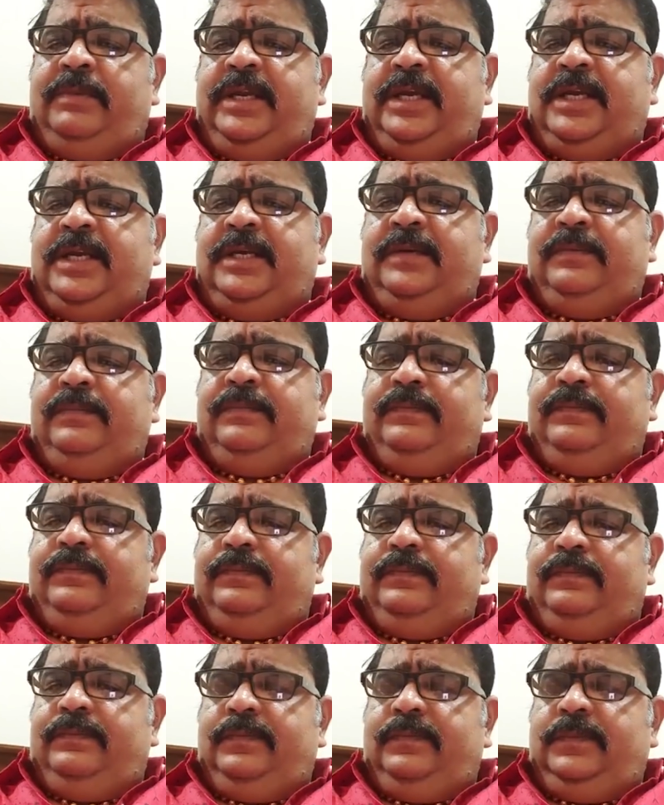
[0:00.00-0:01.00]
కరోనా
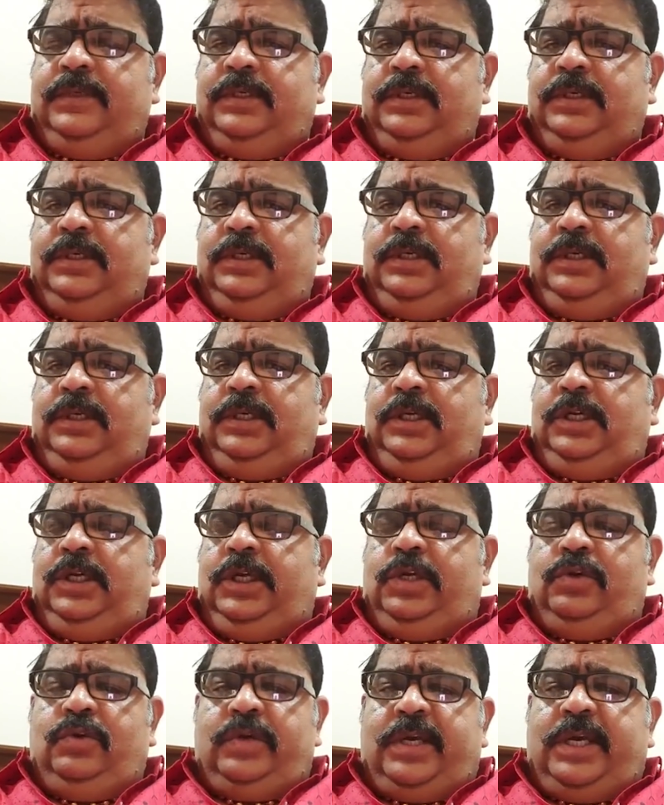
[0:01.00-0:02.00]
వైరస్ బారిన పడి
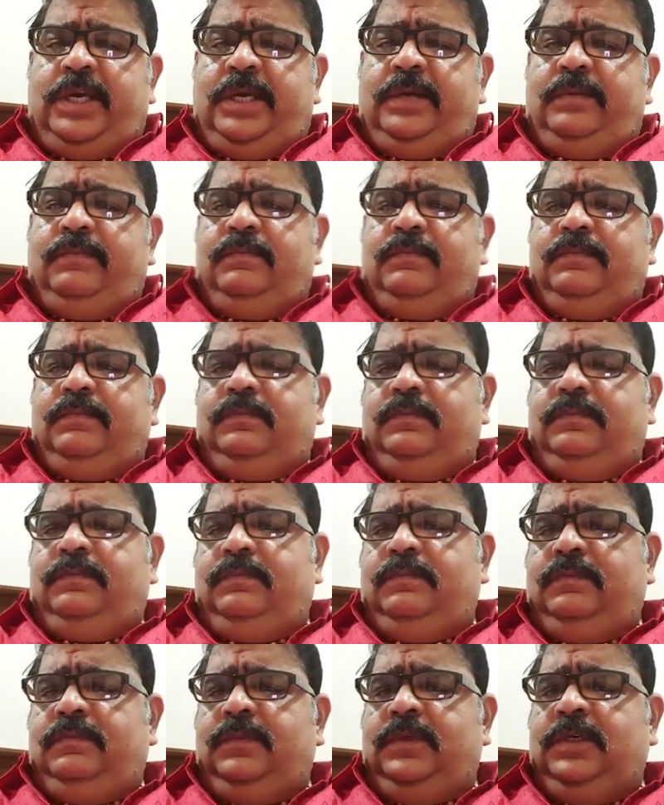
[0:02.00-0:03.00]
ఆర్థికంగా
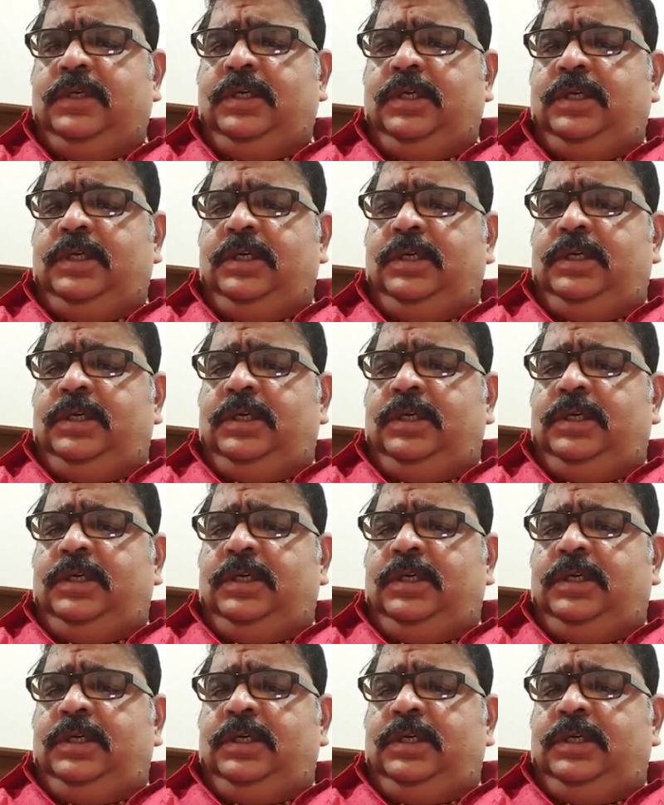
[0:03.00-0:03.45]
నష్టపోతున్నటువంటి పరిస్థితి